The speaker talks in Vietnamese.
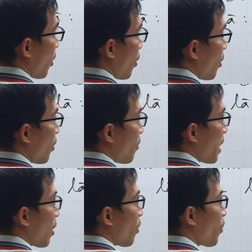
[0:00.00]
có
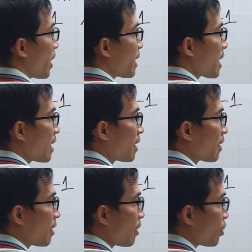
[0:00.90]
bề lõm quay lên trên
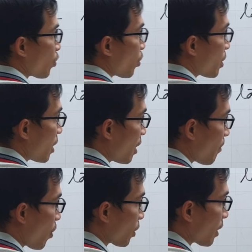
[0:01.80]
trục đối xứng là
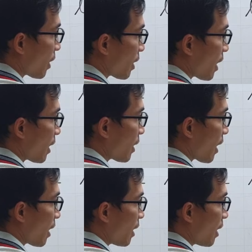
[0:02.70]
một cắt
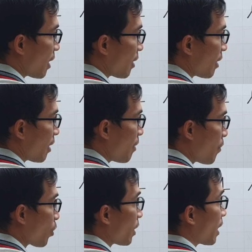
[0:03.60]
tại à, âm
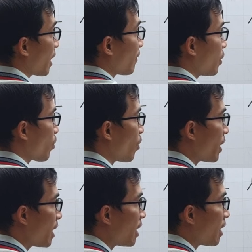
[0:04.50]
1 là cắt với trục
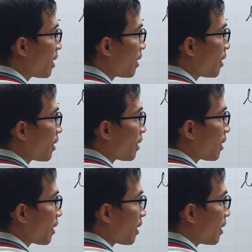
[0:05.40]
OI
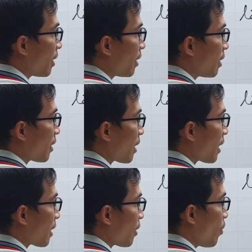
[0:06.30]
thế
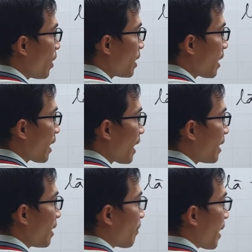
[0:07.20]
cắt OX tại hai
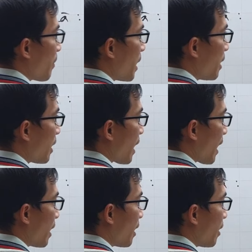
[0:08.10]
điểm hai bên như thế
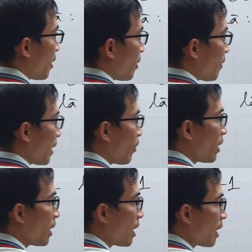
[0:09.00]
này và theo cái
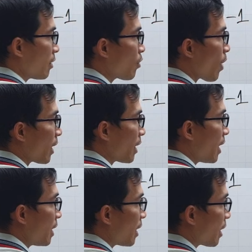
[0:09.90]
tỷ lệ tương quan ở
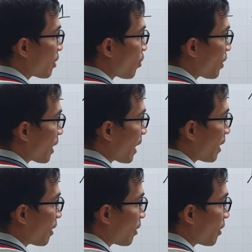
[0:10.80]
đây thì cái chỗ này này